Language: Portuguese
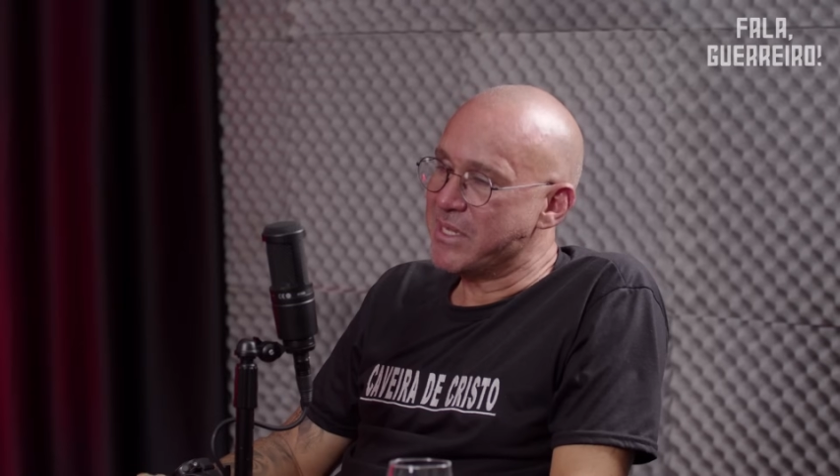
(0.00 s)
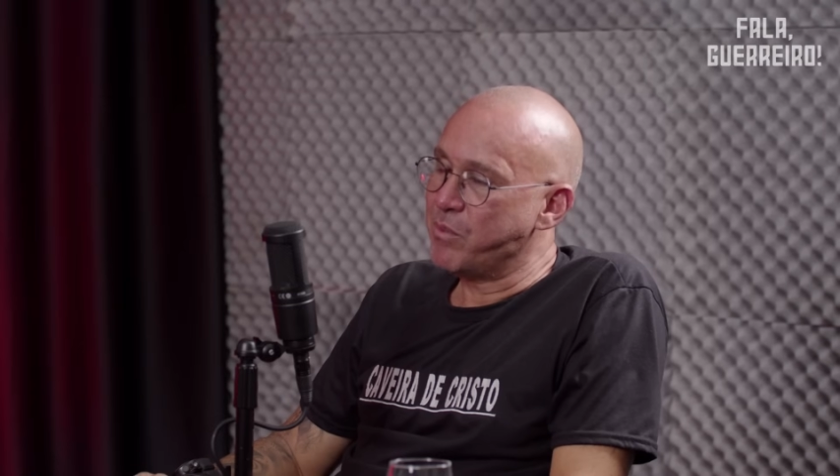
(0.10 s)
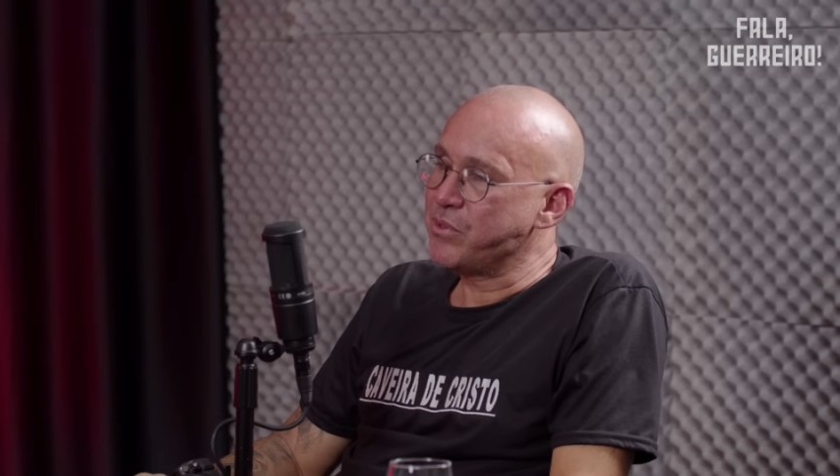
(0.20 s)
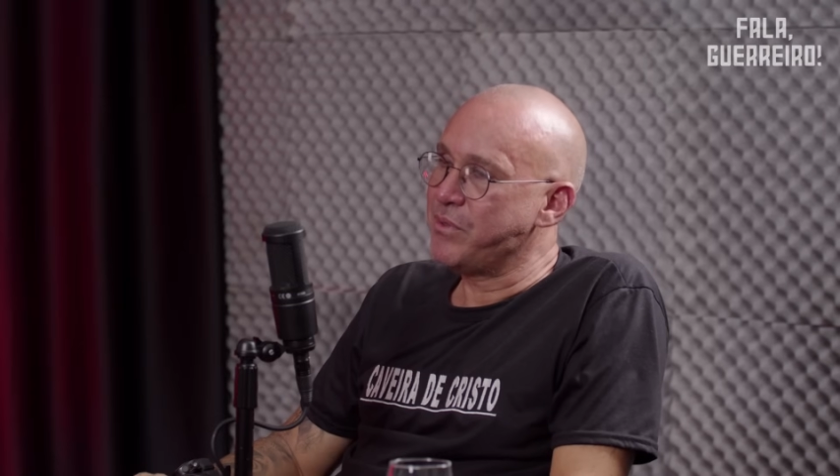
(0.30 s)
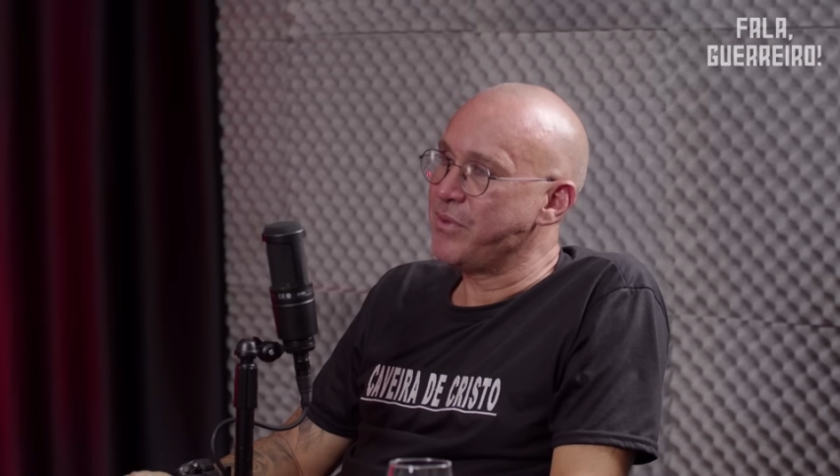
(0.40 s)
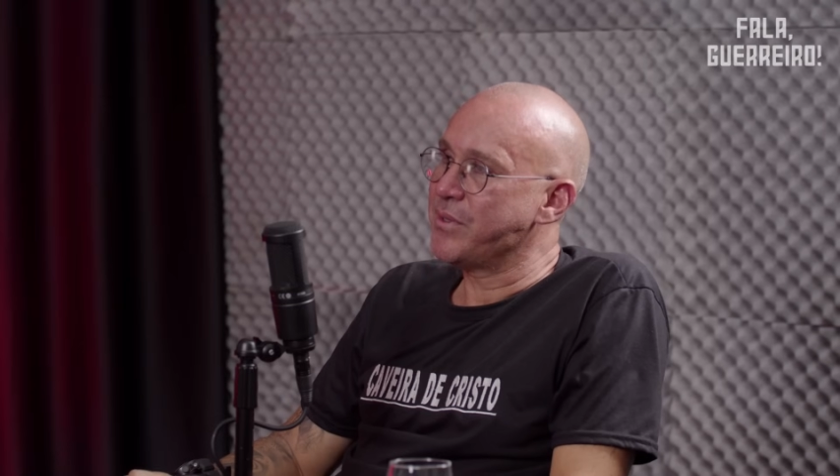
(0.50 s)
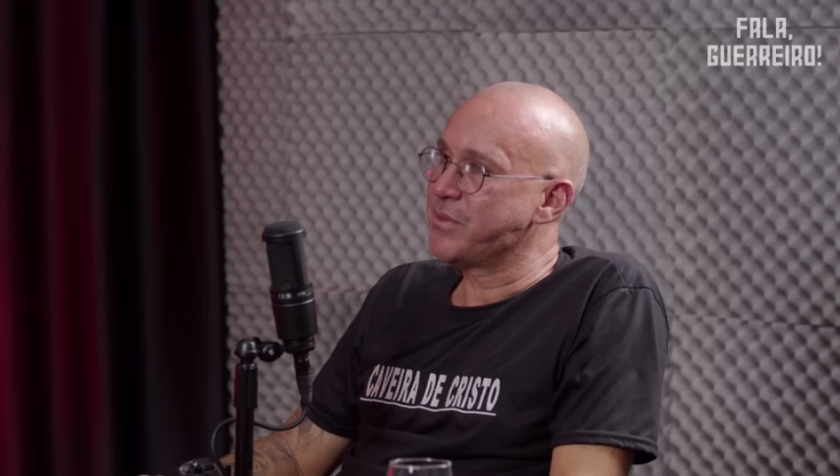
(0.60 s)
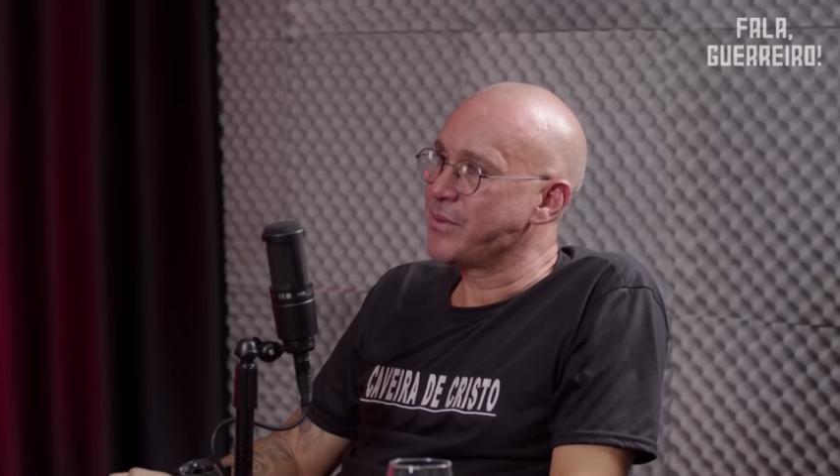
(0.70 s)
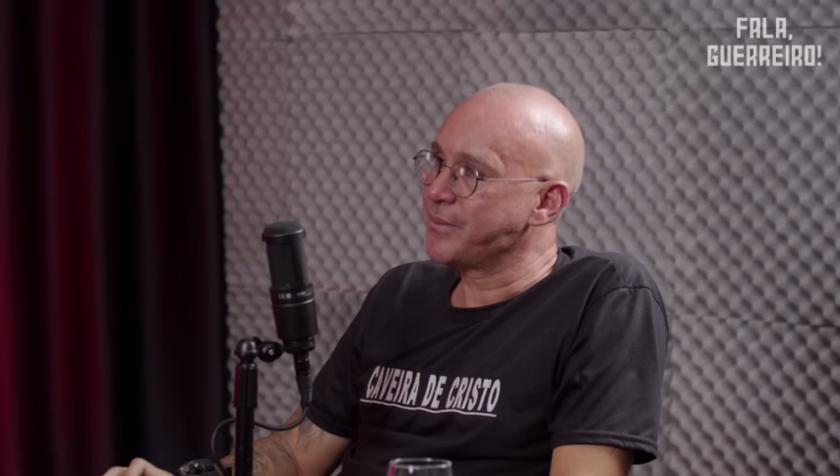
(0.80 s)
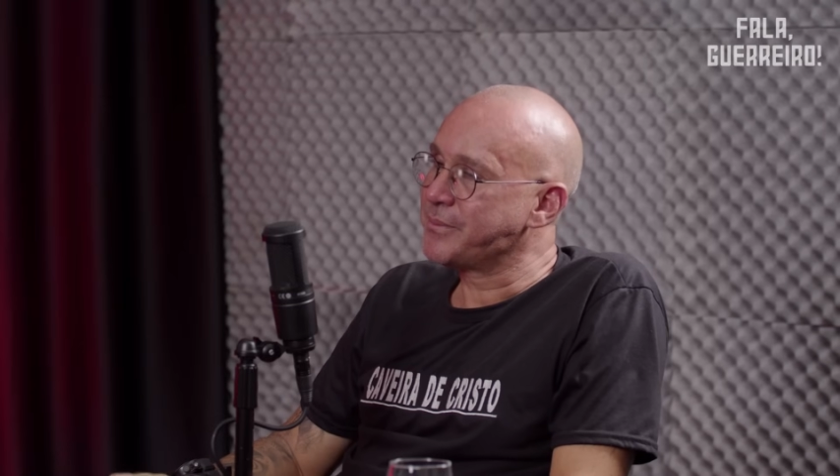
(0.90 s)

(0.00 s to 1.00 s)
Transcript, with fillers: é muito difícil.